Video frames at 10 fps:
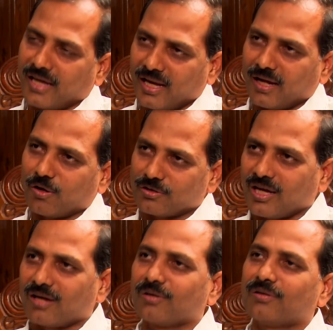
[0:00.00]
నేను
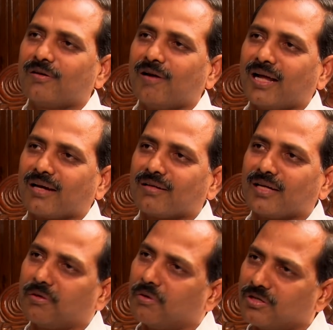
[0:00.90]
ఎన్నోసార్లు వెళ్ళాను
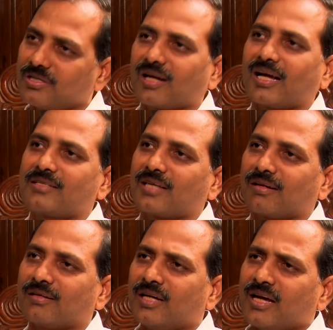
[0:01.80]
ఎన్నోసార్లు
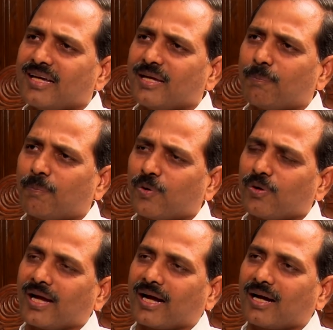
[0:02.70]
కలిశాను
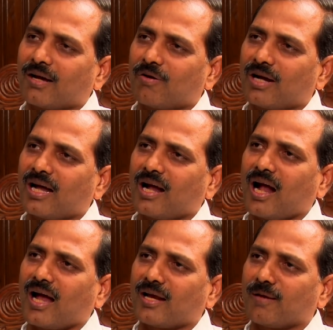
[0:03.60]
ఎప్పుడు ఎక్కడ కూడా
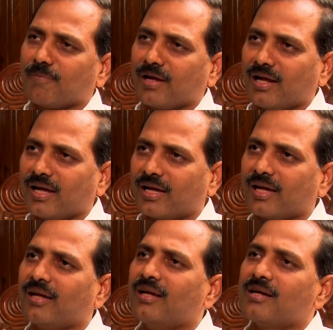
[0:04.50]
ఆయన
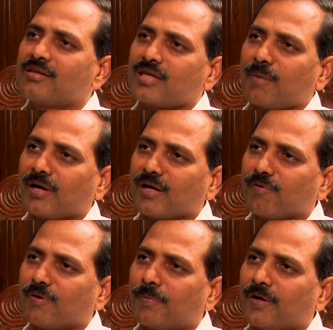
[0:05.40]
ఎమ్మెల్యేకి
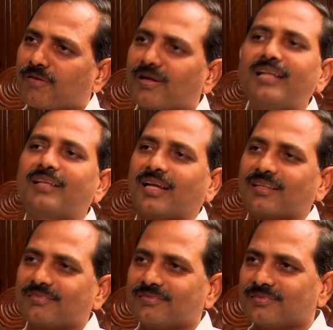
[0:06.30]
సమయం అవ్వటం అనేది
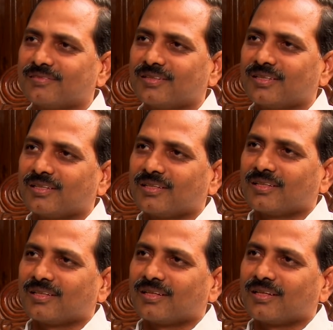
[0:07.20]
లేదు
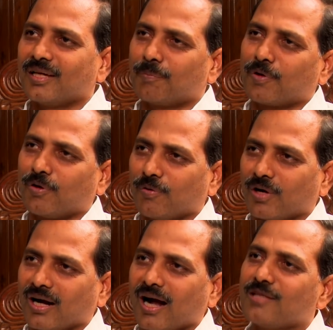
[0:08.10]
ఎప్పుడో
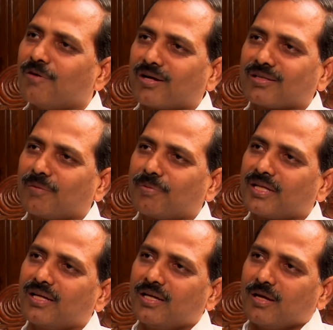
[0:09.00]
ఒక ఆదివారం
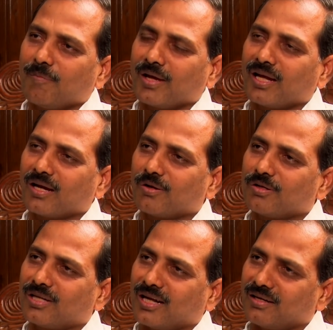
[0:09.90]
తప్పితే మిగిలిన
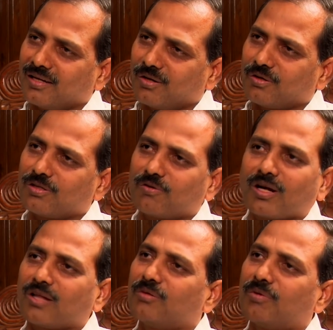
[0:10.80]
రోజులు అన్ని రోజులు
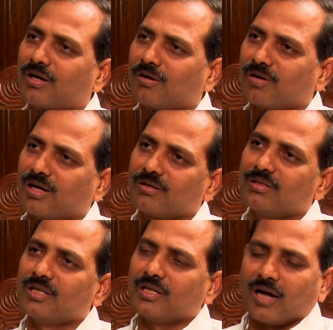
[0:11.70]
కూడా అందుబాటులో ఉన్నాడు
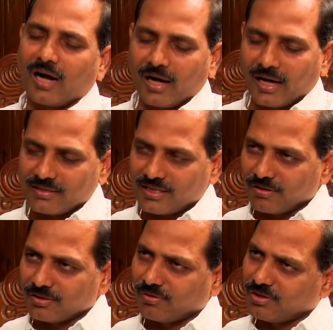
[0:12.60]

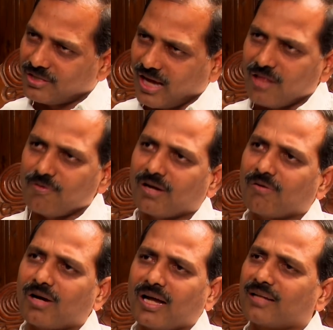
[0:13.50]
అత్యవసరం వస్తే
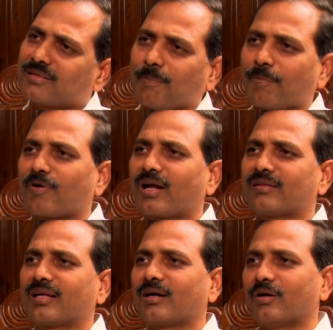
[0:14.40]
ఆదివారం కూడా ఆయన తప్పకుండా
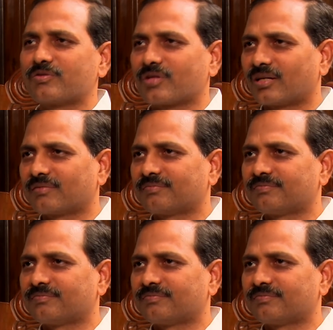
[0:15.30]
అందరిని కలుస్తారు